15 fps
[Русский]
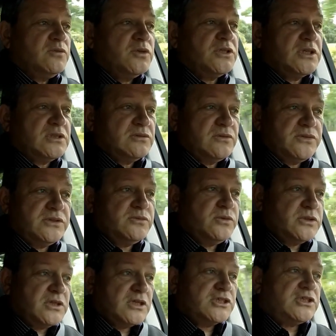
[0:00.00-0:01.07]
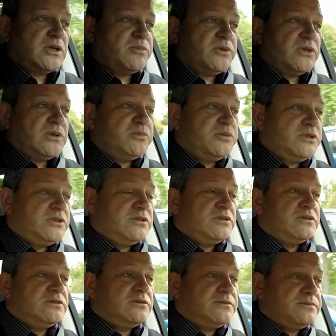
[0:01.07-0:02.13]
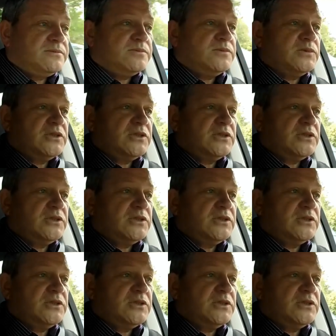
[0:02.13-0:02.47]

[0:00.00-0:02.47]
вот этого всего должна была быть э,